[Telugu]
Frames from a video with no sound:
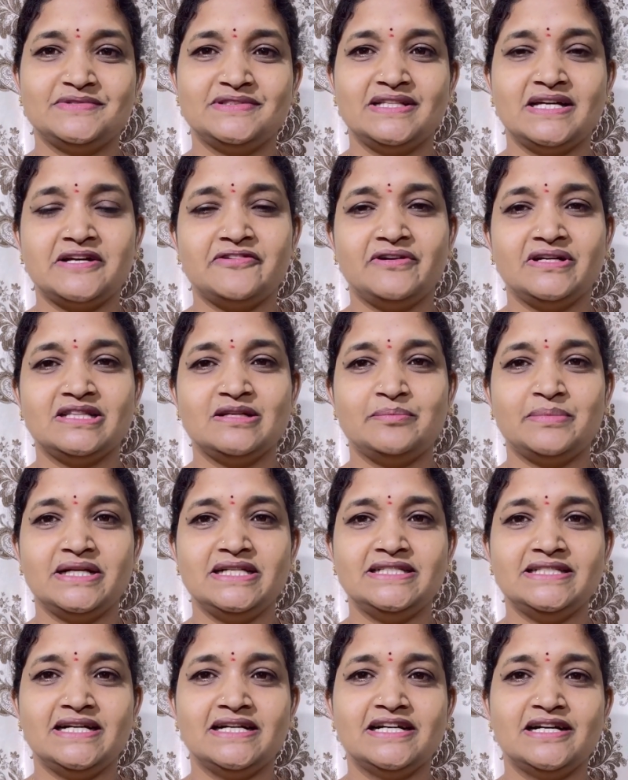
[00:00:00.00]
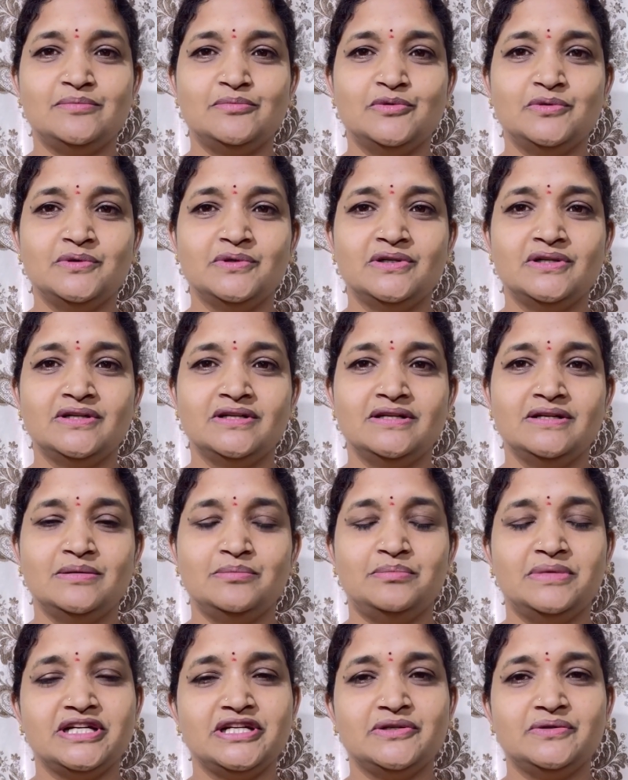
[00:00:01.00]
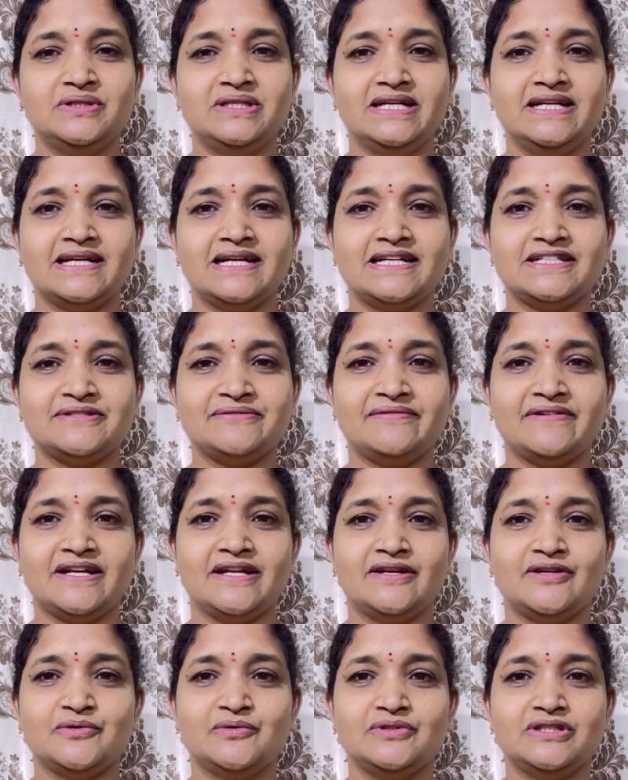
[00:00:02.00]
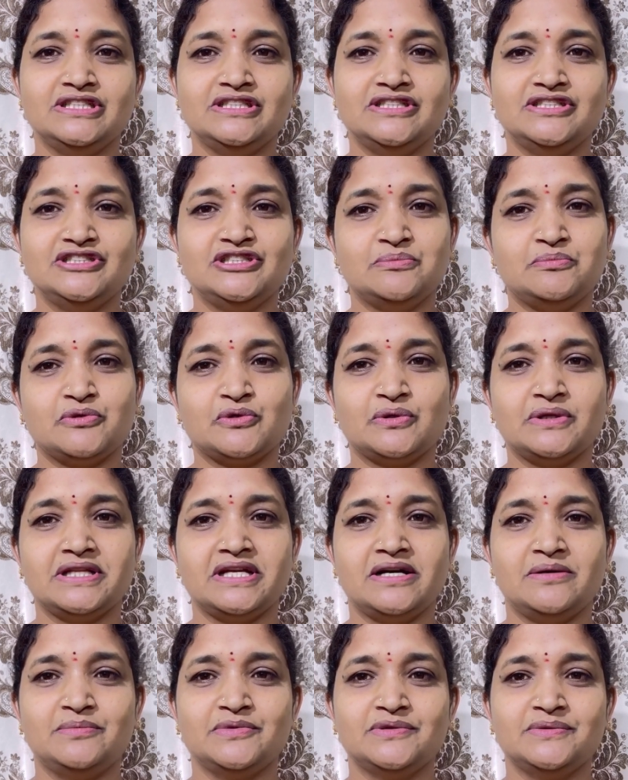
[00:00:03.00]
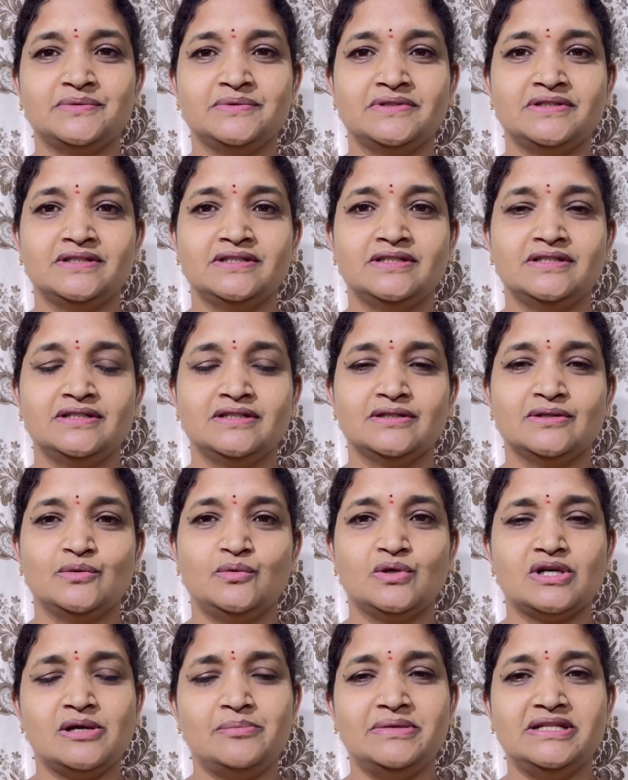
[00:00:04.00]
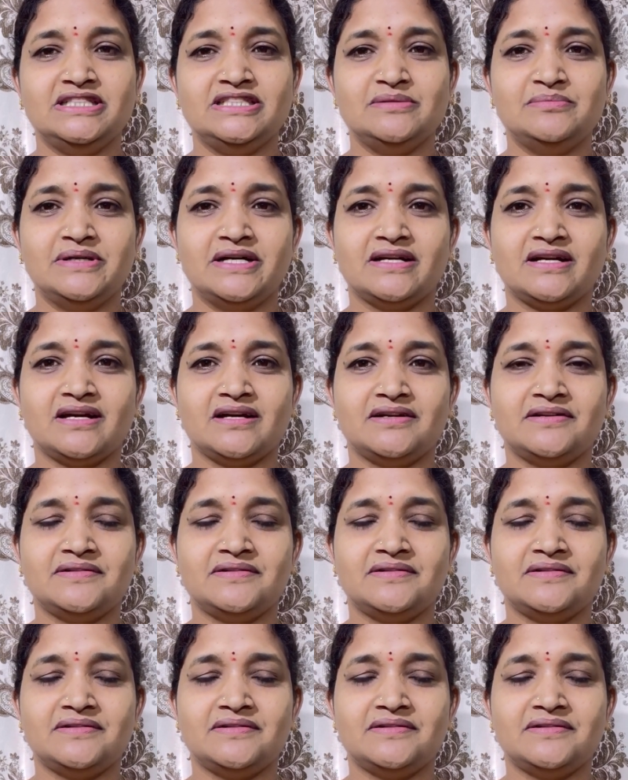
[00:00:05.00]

తర్వాత పంచాంగము మరియు దినరాశి ఫలాల గురించి చెప్పుకుందాము ఒక మంచి మాట